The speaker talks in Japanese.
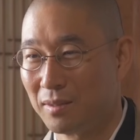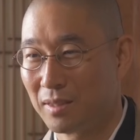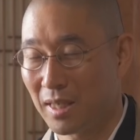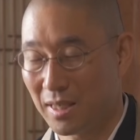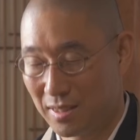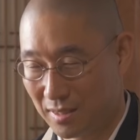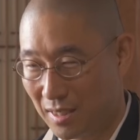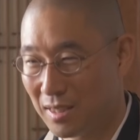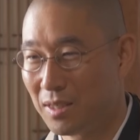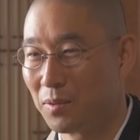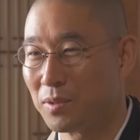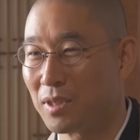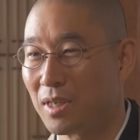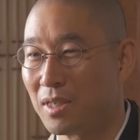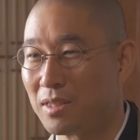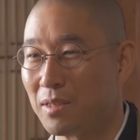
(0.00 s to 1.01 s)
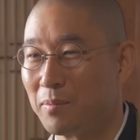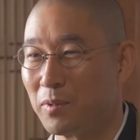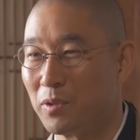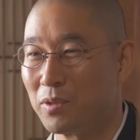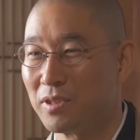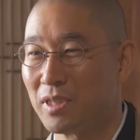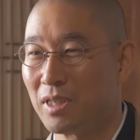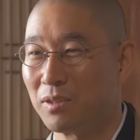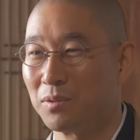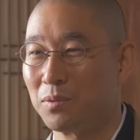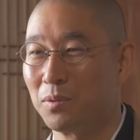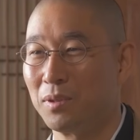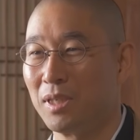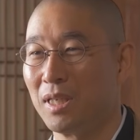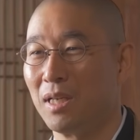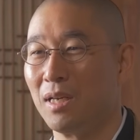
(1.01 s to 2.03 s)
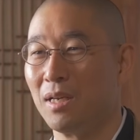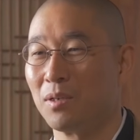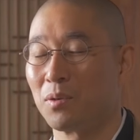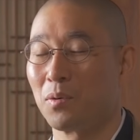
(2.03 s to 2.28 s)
確かにお釈迦様のおっしゃる通り